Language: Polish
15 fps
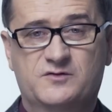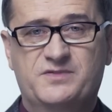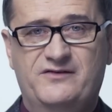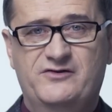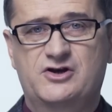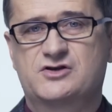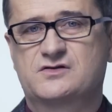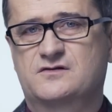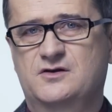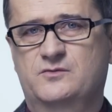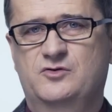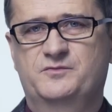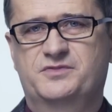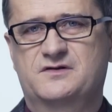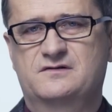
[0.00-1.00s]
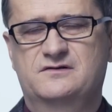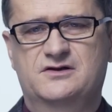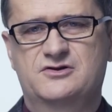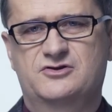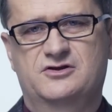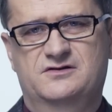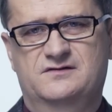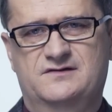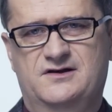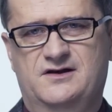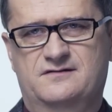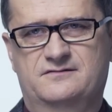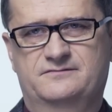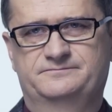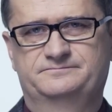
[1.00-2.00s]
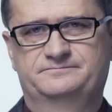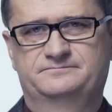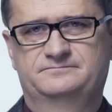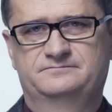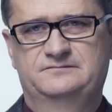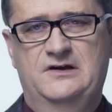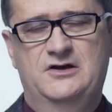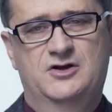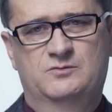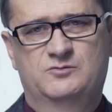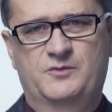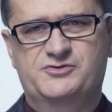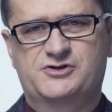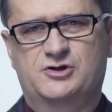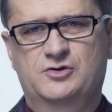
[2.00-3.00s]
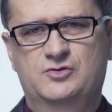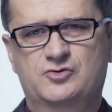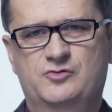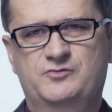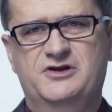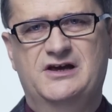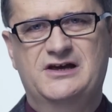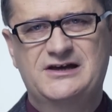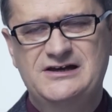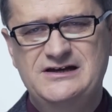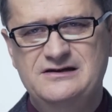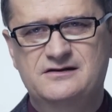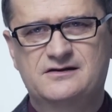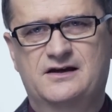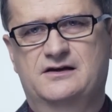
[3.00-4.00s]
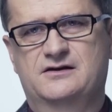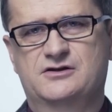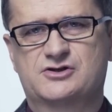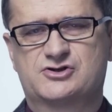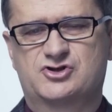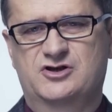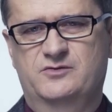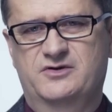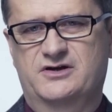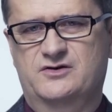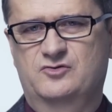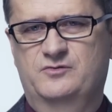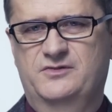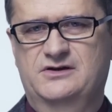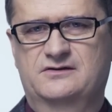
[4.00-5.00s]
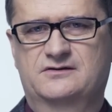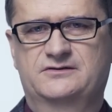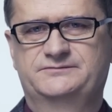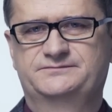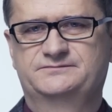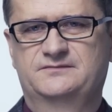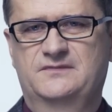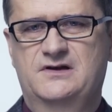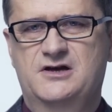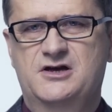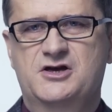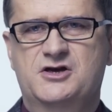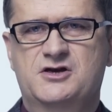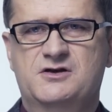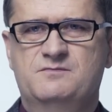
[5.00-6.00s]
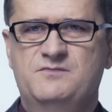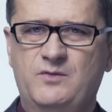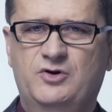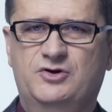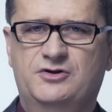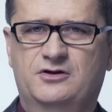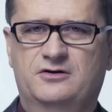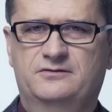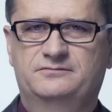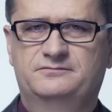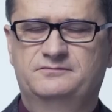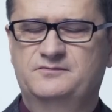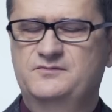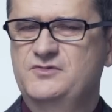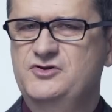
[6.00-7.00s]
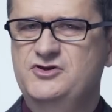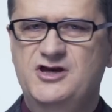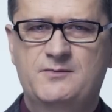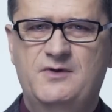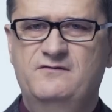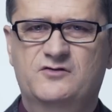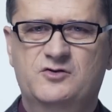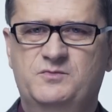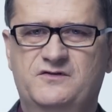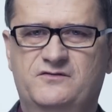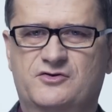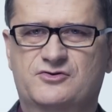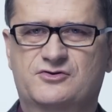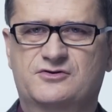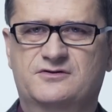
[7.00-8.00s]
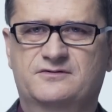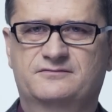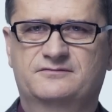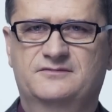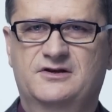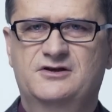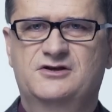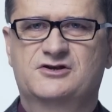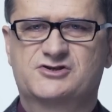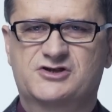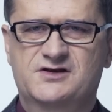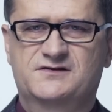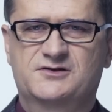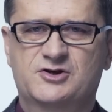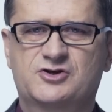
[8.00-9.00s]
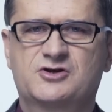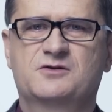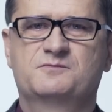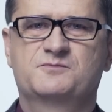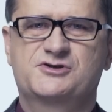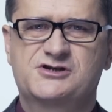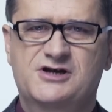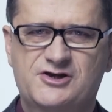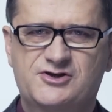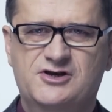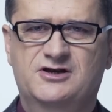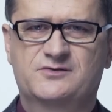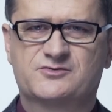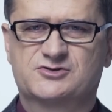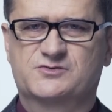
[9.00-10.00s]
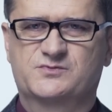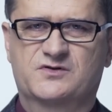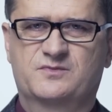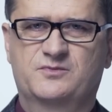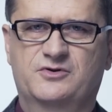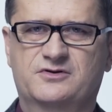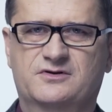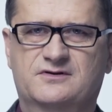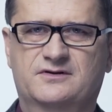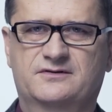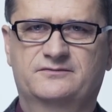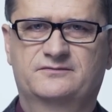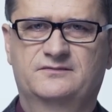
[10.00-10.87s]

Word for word: sprawach się z Tobą, prezydencie, nie zgadzam, bo przekonują mnie inne niż Ciebie argumenty. Mimo to nie mam wątpliwości, że jesteś przyjacielem Rzeczpospolitej.